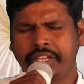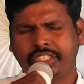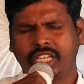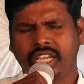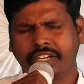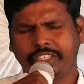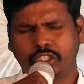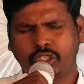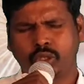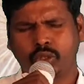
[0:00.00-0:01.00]

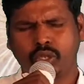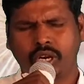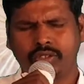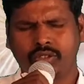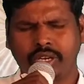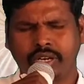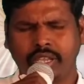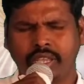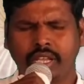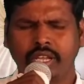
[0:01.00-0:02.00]
ఎస్ఐయానికి స్తోత్రాలు
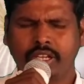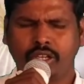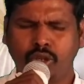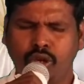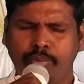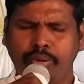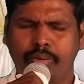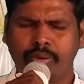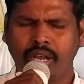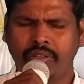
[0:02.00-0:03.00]
తండ్రి ఇదిగో
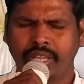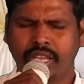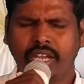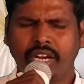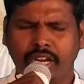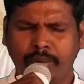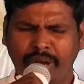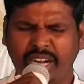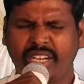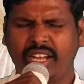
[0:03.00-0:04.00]
ప్రభా నీ
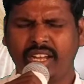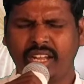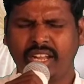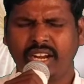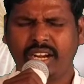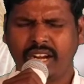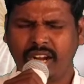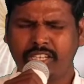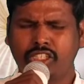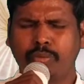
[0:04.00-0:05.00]
మాట
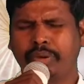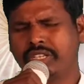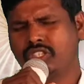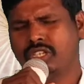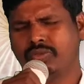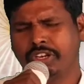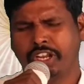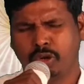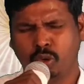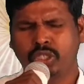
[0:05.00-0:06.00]
నిర్లక్ష్యపరిచిన వారు
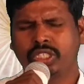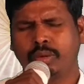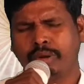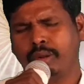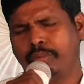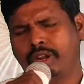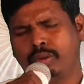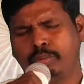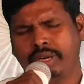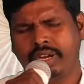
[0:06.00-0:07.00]
ఎన్నో శ్రమల
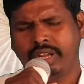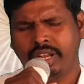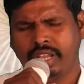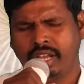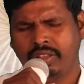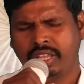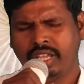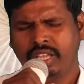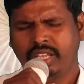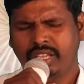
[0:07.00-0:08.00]
పాలు పడ్డారయ్యా
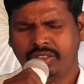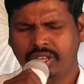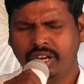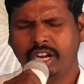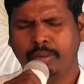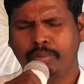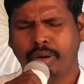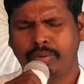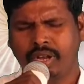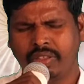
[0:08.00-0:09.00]
ఈ దిన నా
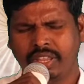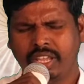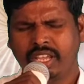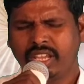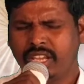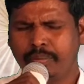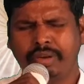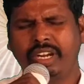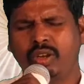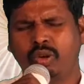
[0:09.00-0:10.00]
ప్రభా ఏ
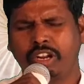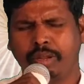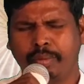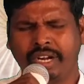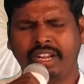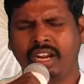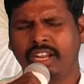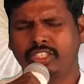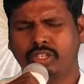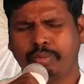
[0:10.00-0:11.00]
బిడ్డకు కూడా నీ మాట
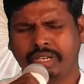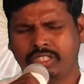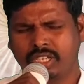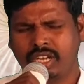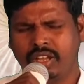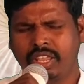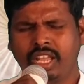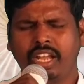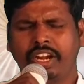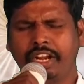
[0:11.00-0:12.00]
నిర్లక్ష్యపరచక
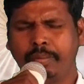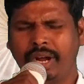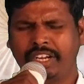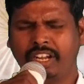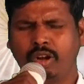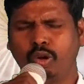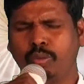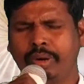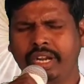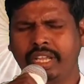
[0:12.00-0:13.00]
నీ మాటకు
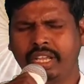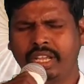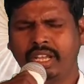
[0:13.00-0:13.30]
లోబడి